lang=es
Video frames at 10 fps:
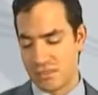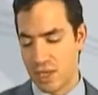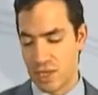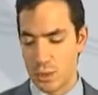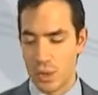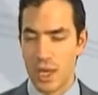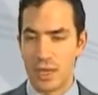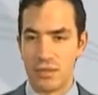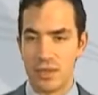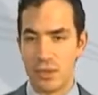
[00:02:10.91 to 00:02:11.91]

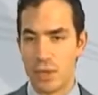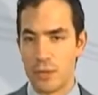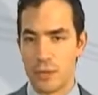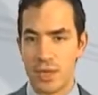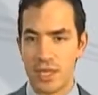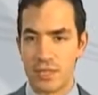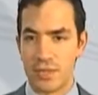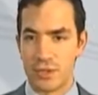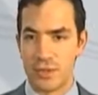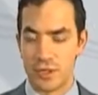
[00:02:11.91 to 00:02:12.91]
actual, 19 pulgadas
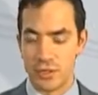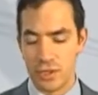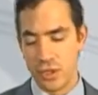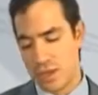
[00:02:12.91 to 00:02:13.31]
más o menos,